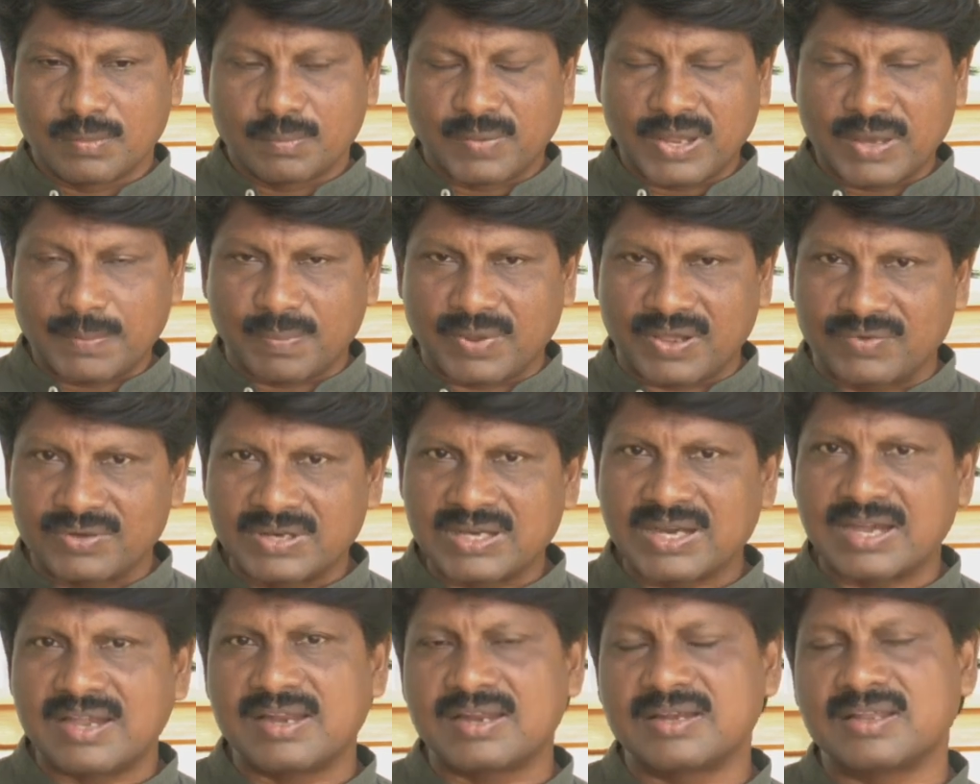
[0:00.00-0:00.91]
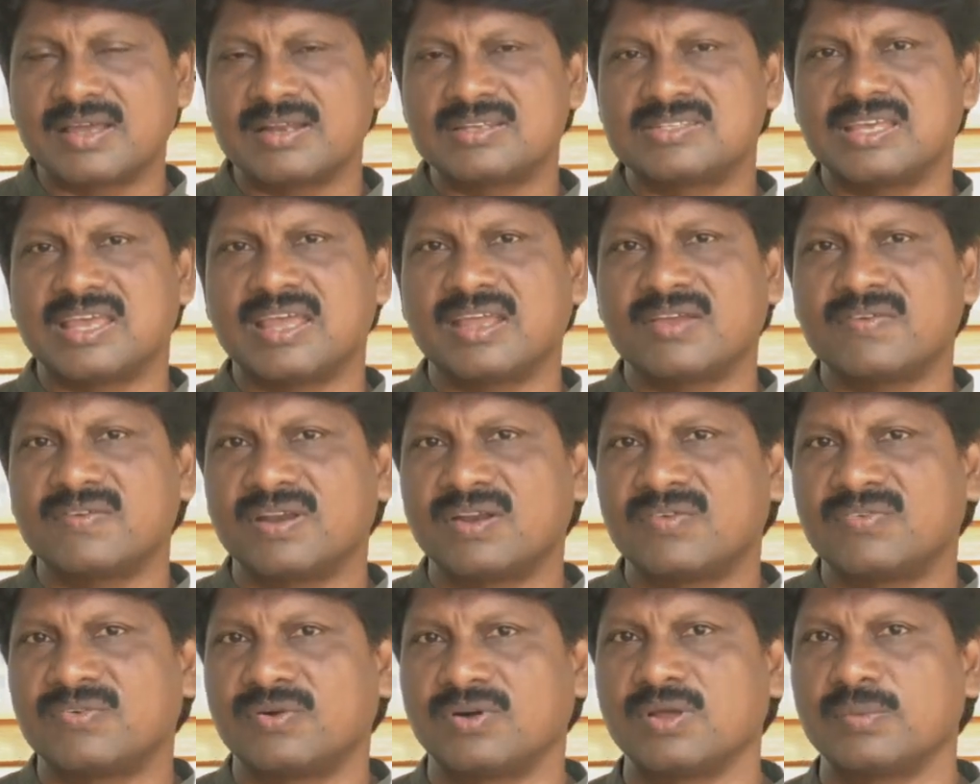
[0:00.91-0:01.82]
మరి పవన్ కళ్యాణ్ గారు
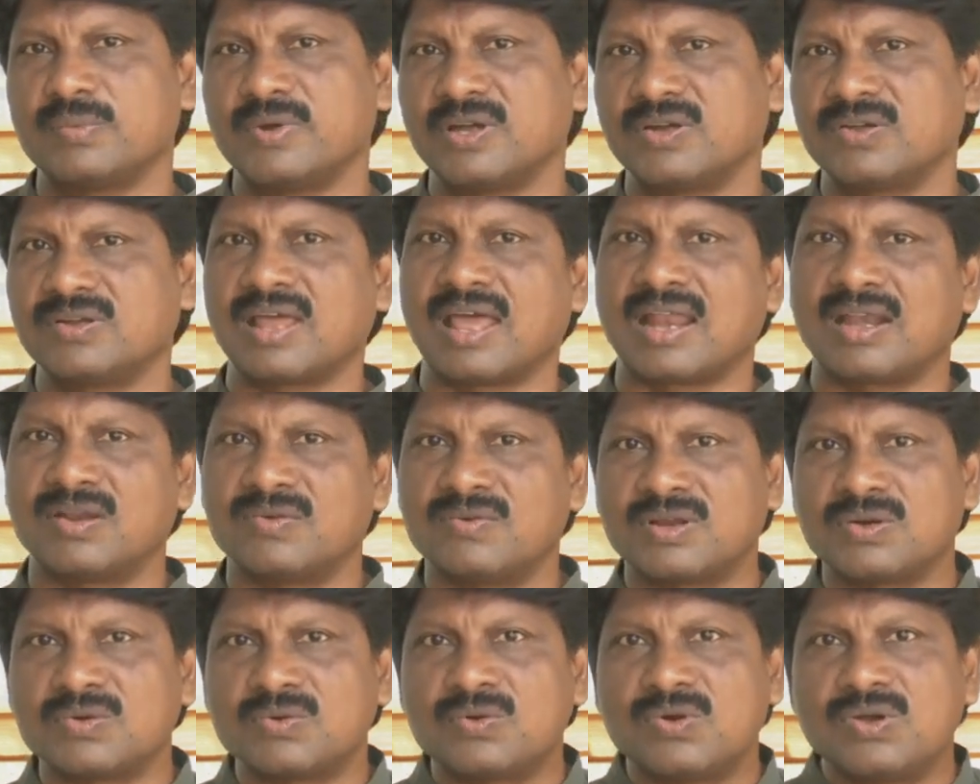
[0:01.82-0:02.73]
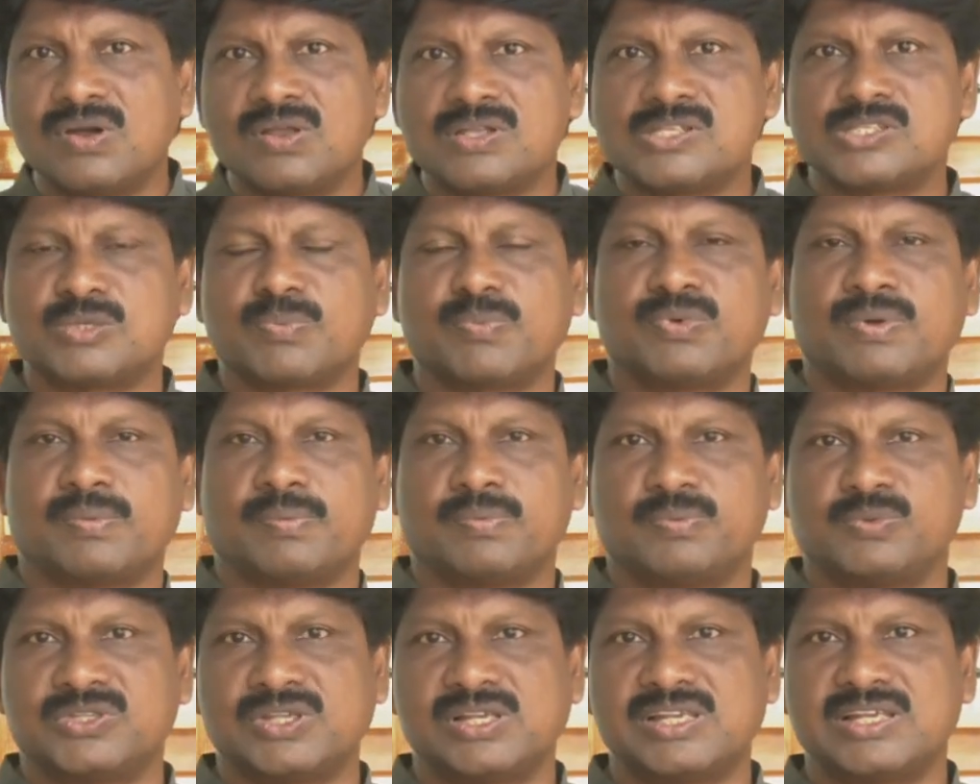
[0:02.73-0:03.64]
చేకవీర ఫోటో పెట్టుకుని అన్నవరం గుళ్ళోంచి
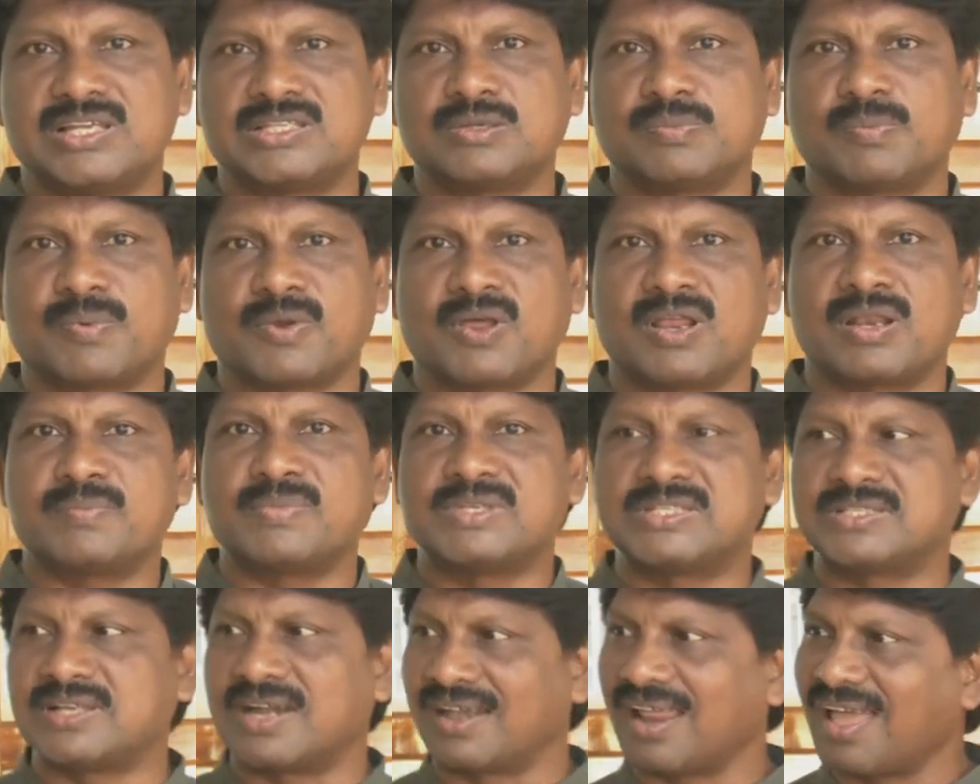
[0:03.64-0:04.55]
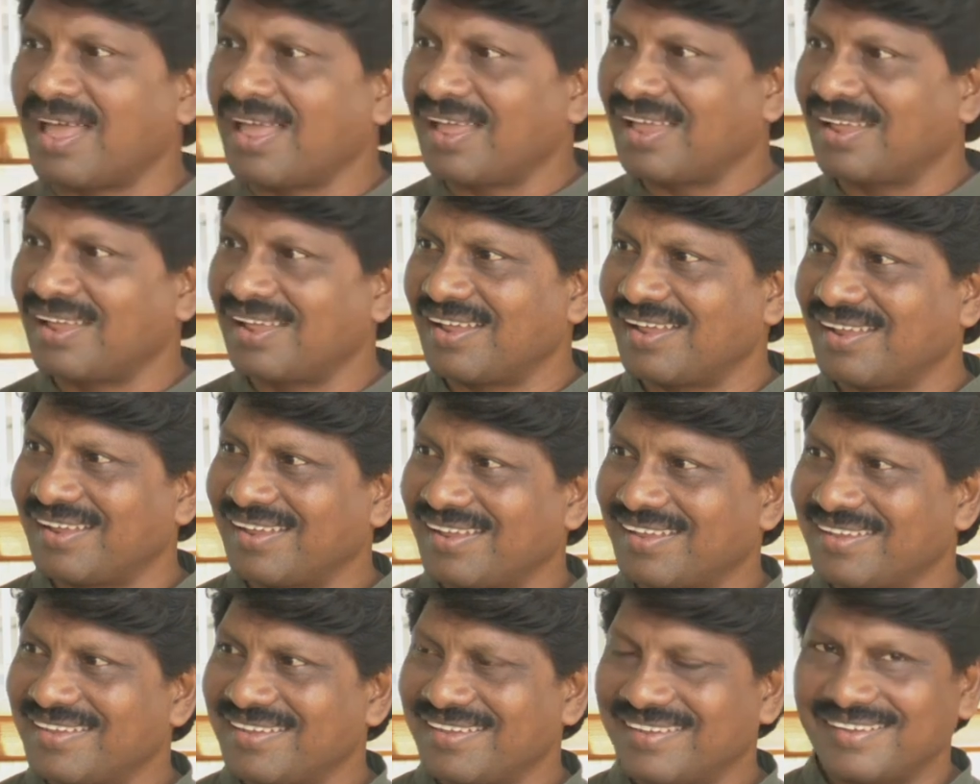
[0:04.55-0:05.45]
పూజలు చేసి ప్రారంభిస్తాట
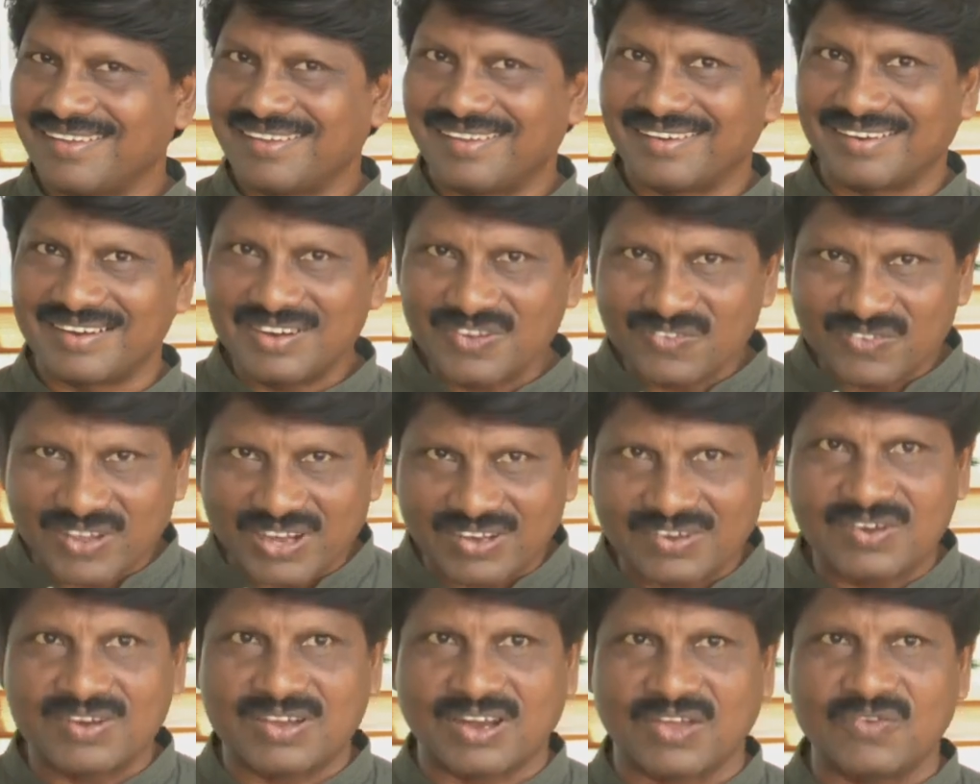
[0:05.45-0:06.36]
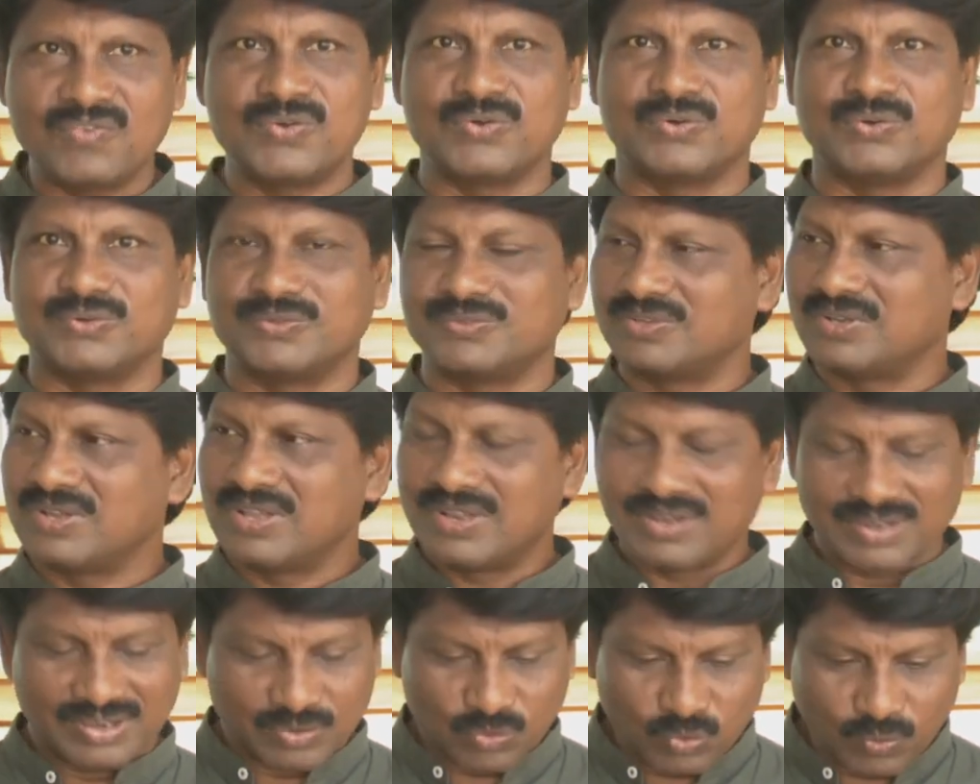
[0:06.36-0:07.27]
రెండు వర్కౌట్ అవ్వు
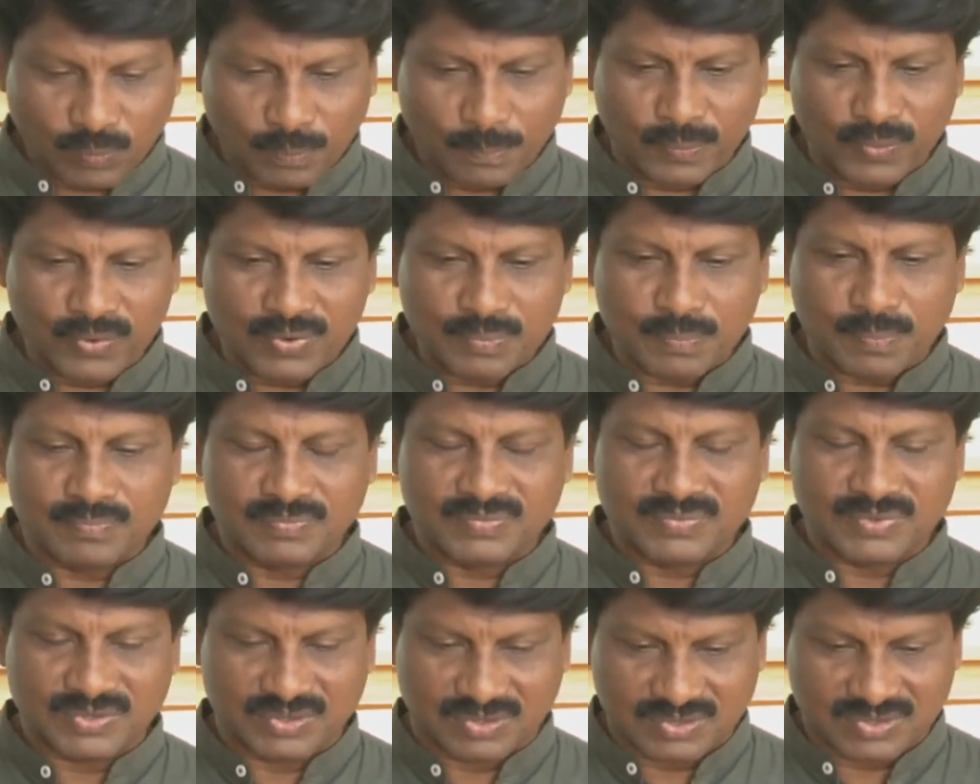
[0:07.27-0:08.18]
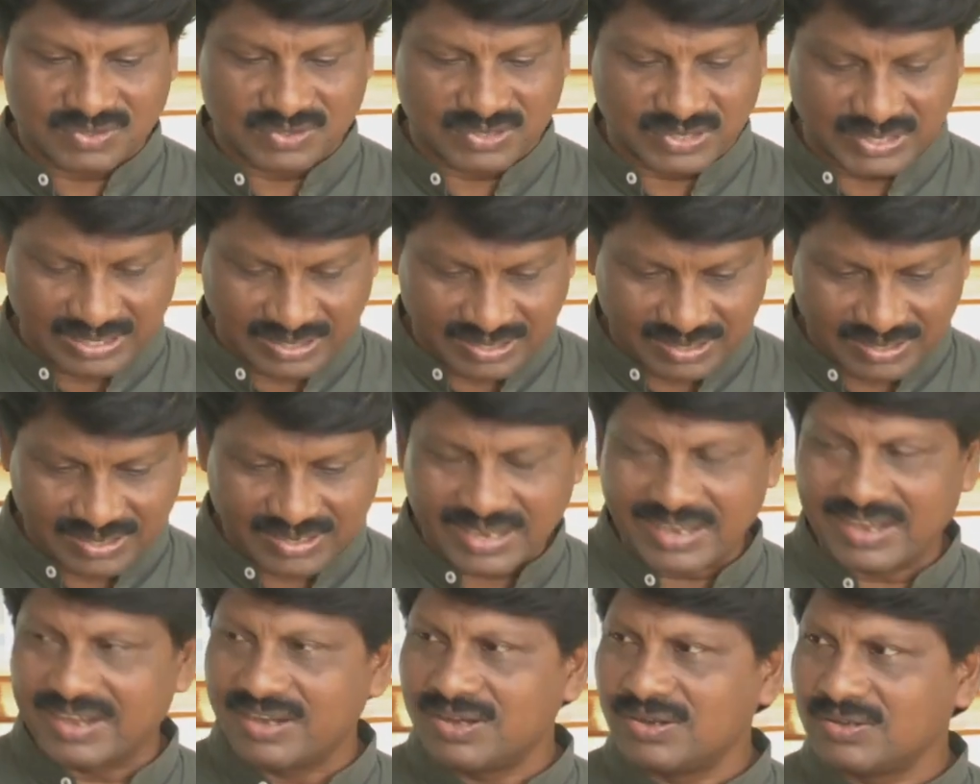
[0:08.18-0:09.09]
ఉప్పు
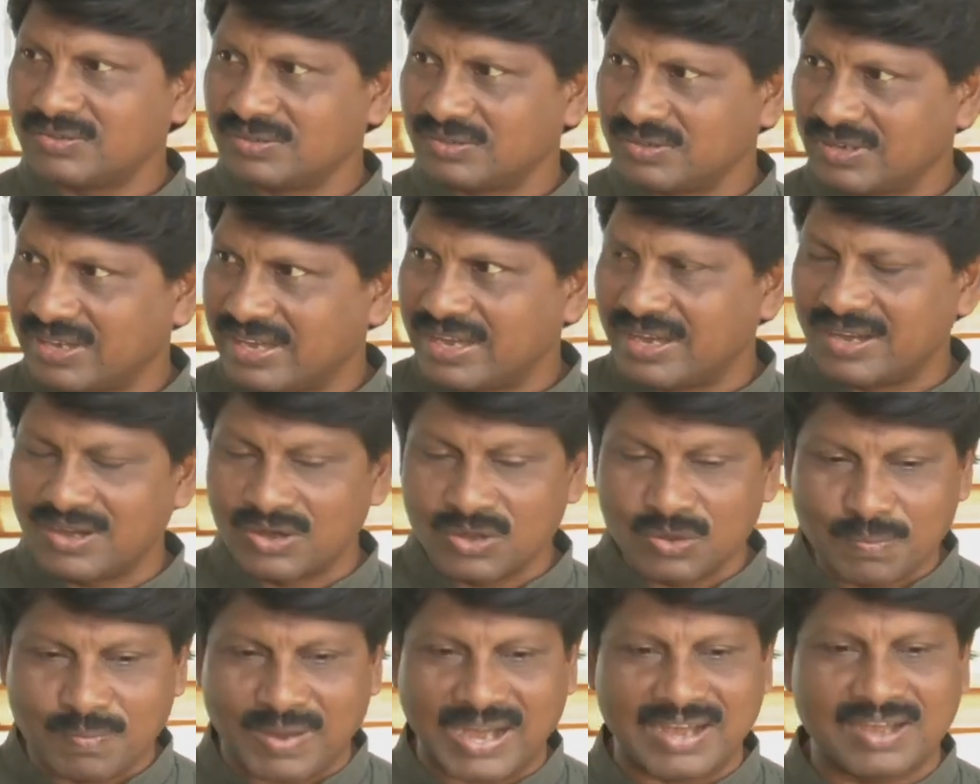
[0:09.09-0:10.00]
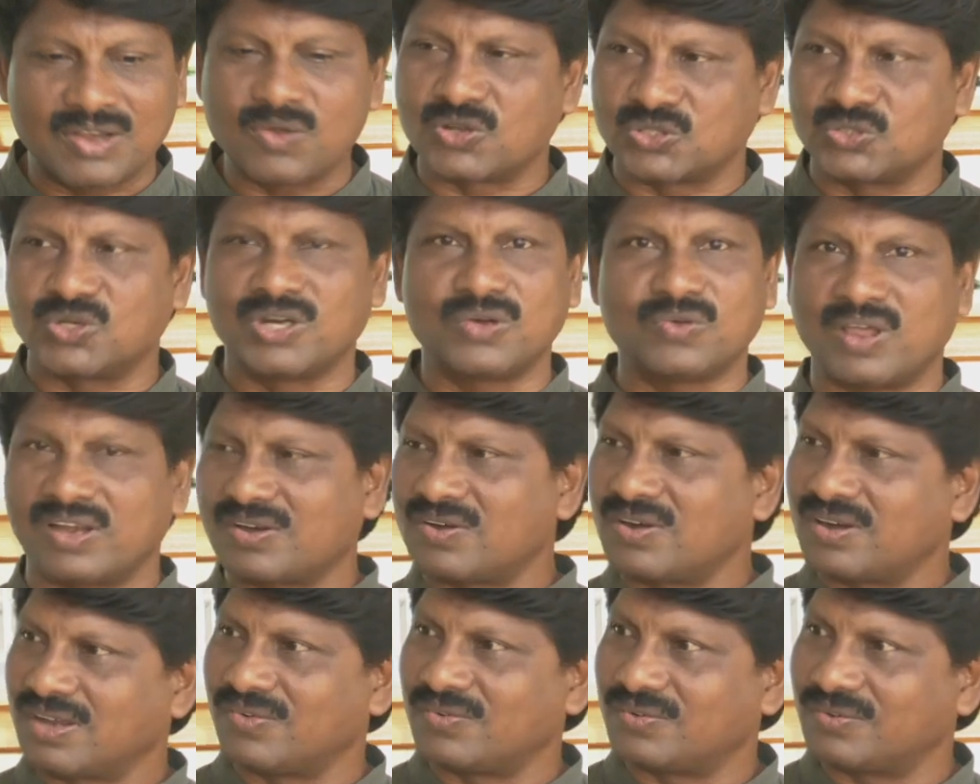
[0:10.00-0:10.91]
నీళ్లు నీళ్లు మంట ఒక చోట
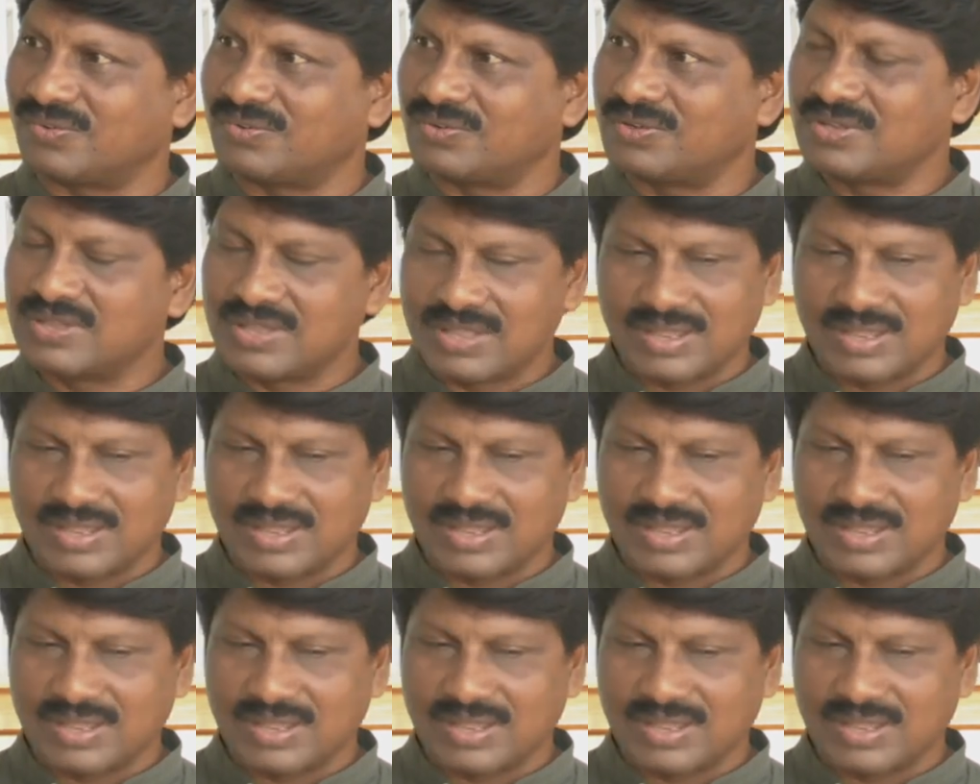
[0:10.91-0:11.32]
వర్కౌట్ అవ్వు